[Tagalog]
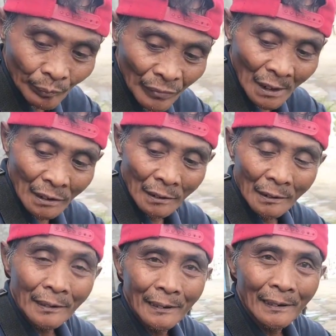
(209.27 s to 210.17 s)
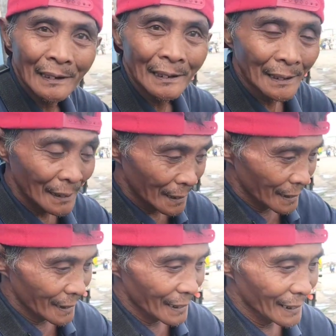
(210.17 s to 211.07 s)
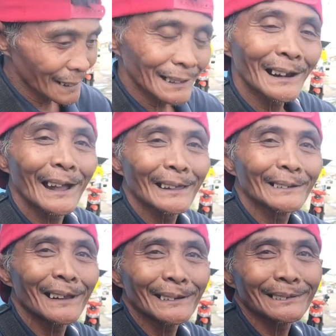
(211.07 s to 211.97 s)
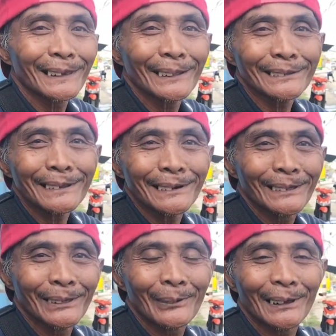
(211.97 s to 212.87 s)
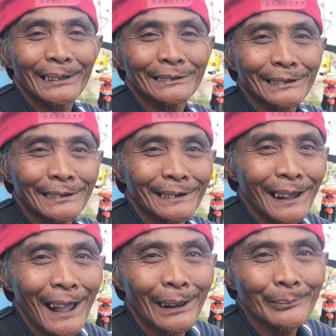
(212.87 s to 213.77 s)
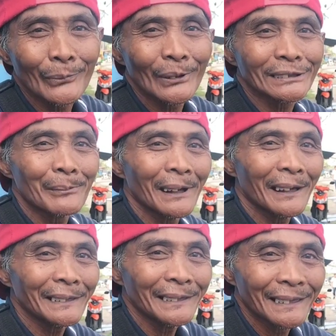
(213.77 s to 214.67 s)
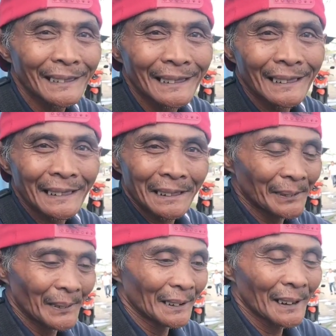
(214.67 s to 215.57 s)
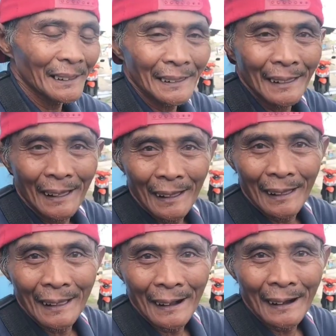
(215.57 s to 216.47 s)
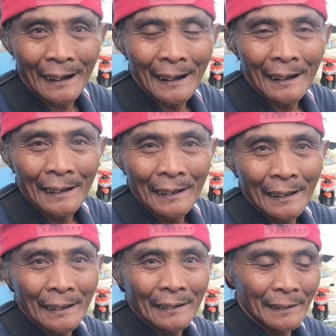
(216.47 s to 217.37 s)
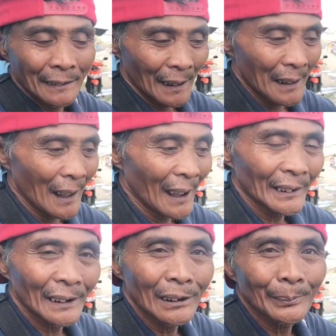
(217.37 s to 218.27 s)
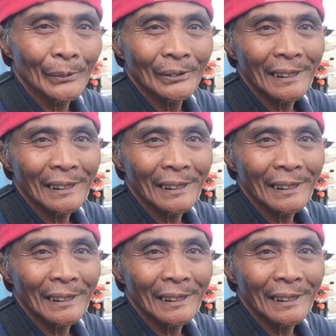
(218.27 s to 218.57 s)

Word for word: Kinakaya nyo? Eh, kinakaya na talaga siya. Eh, wala kasi yung nag-ano sa bahay. Wala. Wala. Ano, nag-aaral po yung mga anak nyo? Nag-aaral pa?